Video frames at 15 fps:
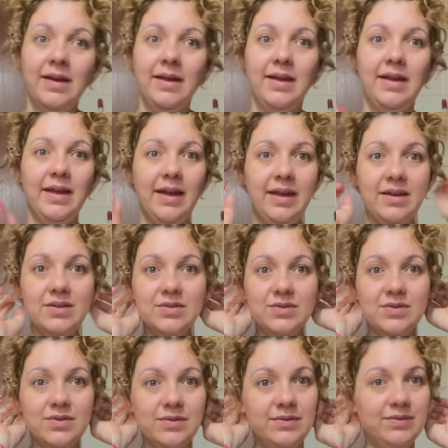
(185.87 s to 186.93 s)
E é
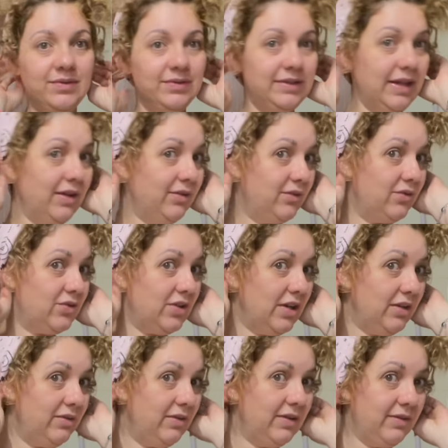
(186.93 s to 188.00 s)
isso. Não tem outro
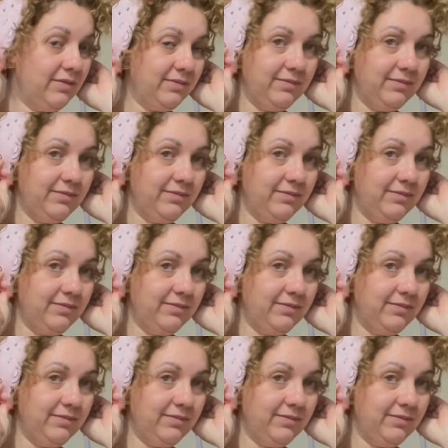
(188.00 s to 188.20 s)
jeito, não.